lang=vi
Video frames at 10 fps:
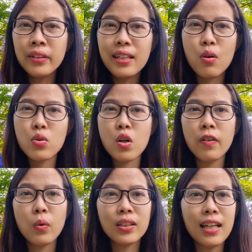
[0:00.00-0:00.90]
hơn nhiều so
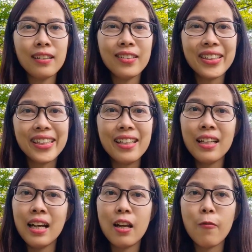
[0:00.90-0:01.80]
với quốc gia như Ý
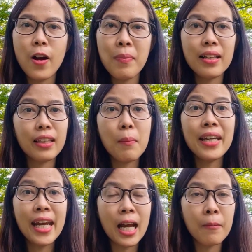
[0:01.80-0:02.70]
này, hay là Pháp, hay là Tây
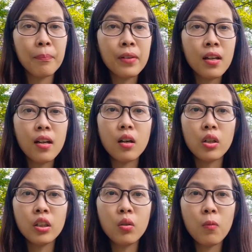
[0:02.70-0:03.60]
Ban Nha.
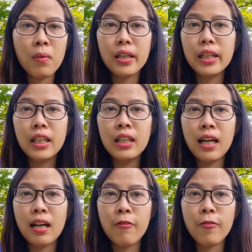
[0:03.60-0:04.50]
Có những lúc mà Ý
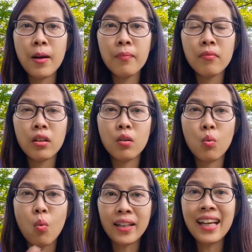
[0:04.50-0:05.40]
hay là Pháp
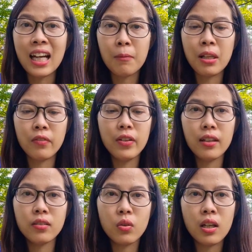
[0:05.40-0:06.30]
kiểu quá tải bệnh
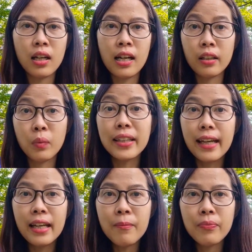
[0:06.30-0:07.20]
viện rồi là hệ thống y
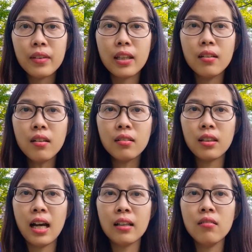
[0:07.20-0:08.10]
tế, thì Đức
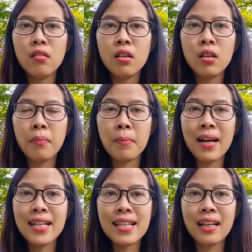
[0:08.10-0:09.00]
đã đưa máy
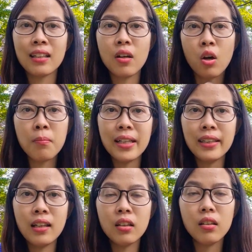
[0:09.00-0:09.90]
bay sang để đón bệnh
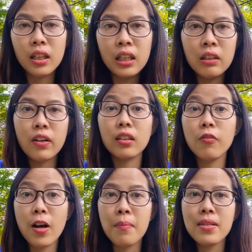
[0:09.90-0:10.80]
nhân từ Ý và từ
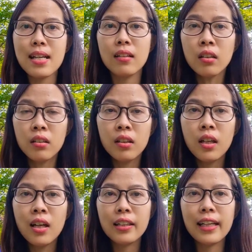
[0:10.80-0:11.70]
Pháp sang Đức.
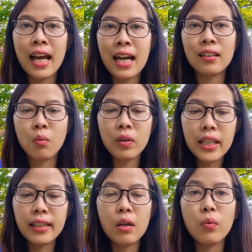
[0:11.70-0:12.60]
Thì cái hệ thống
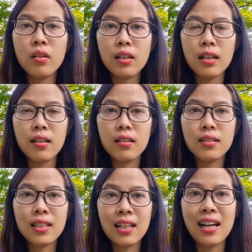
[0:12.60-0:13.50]
y tế của Đức ấy,
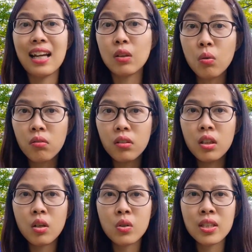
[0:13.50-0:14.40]
rất là tốt.
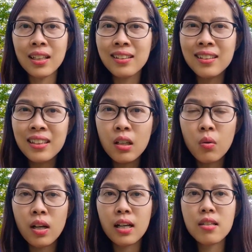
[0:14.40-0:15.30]
Đức có rất
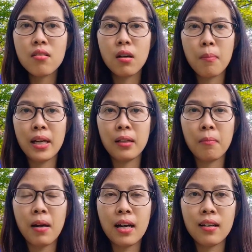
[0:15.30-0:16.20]
nhiều các cái giường bệnh
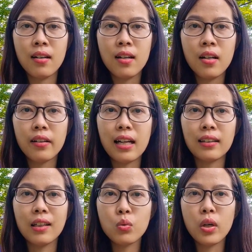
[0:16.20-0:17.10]
mà đạt
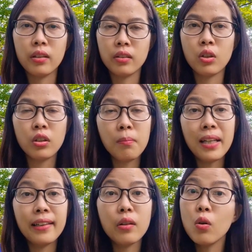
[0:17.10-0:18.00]
tiêu chuẩn cho những
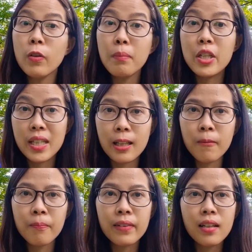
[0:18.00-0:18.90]
bệnh nhân Covid-19.
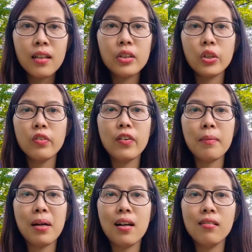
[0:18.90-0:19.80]
Chính vì
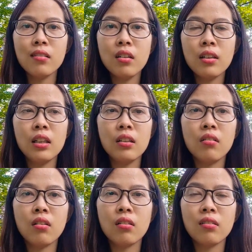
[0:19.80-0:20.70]
vậy mà nước Đức ấy
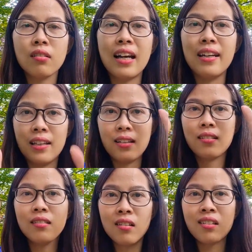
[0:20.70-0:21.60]
được đẩy,
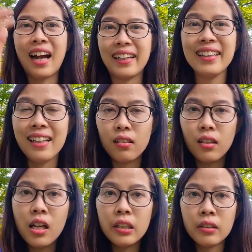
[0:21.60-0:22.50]
được cải thiện
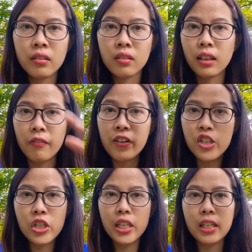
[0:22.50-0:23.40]
nên cái vị
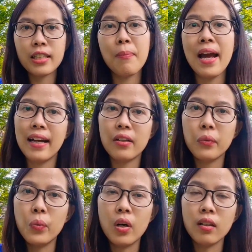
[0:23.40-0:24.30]
trí xếp hạng
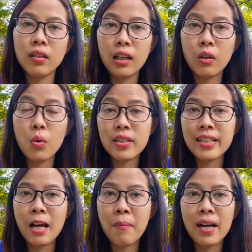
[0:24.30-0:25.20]
của những cái quốc
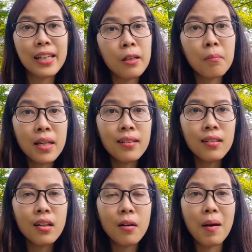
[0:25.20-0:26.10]
gia mà yên bình,
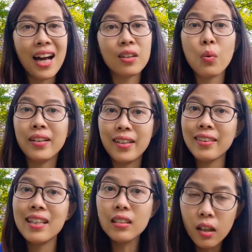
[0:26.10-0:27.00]
mà an toàn nhất
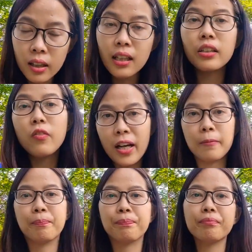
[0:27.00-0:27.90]
thế giới là như vậy.
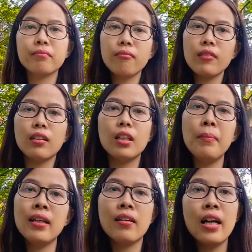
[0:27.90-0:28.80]
Thì
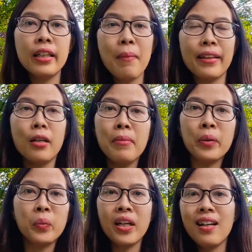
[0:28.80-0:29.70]
mình ở đây thì bản thân mình
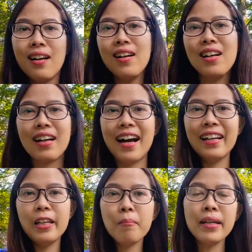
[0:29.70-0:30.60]
cũng thấy là khá
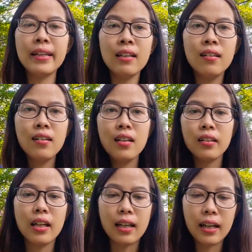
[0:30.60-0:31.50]
là yên bình ấy.
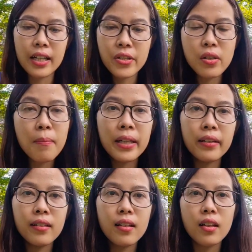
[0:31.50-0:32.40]
Kể cả ngày xưa
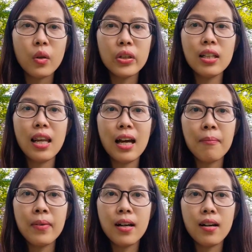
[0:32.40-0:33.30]
mình có đi
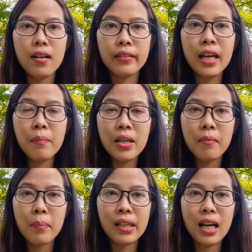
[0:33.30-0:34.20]
làm thêm ấy,
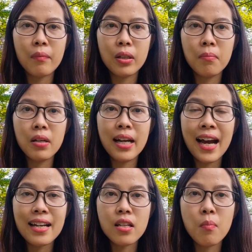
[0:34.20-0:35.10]
mà mình làm đến
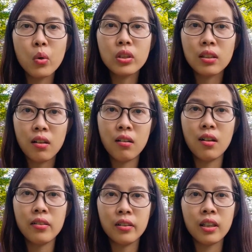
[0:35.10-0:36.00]
12 giờ 1 giờ
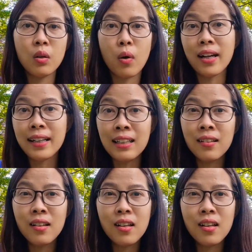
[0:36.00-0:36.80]
ở những cái quán ăn ấy.